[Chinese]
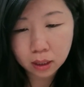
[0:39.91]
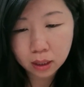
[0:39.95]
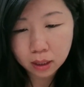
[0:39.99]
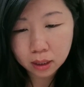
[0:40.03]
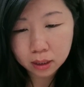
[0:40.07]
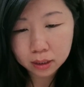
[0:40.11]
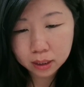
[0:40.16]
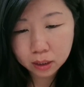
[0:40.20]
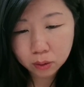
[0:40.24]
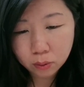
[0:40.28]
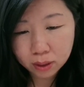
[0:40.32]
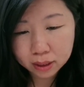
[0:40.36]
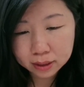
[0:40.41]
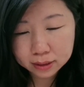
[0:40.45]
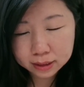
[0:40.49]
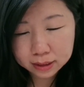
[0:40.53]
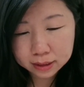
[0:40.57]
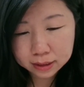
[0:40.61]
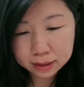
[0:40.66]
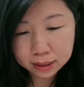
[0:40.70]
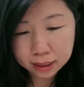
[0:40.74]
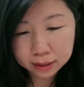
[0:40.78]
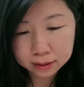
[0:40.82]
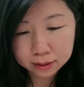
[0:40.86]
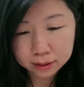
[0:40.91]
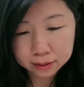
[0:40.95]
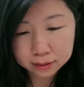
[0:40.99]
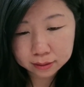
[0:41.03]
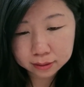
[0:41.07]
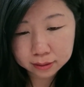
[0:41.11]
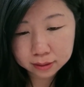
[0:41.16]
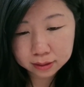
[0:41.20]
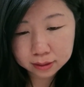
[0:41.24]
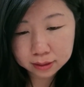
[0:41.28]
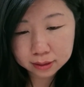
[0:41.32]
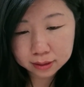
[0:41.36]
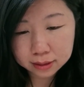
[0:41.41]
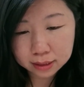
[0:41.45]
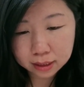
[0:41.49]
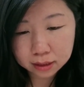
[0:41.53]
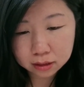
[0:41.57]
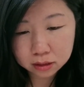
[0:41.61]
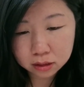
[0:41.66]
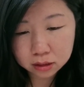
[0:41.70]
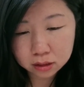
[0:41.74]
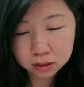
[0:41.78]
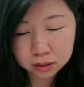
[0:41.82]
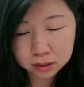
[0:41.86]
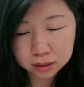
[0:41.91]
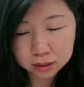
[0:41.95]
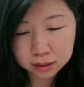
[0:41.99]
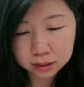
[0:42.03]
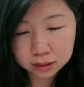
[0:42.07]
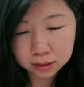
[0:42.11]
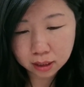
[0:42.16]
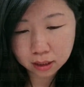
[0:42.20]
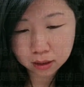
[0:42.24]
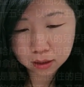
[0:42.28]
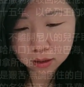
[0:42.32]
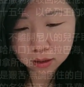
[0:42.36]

列王记下的十四章十七到二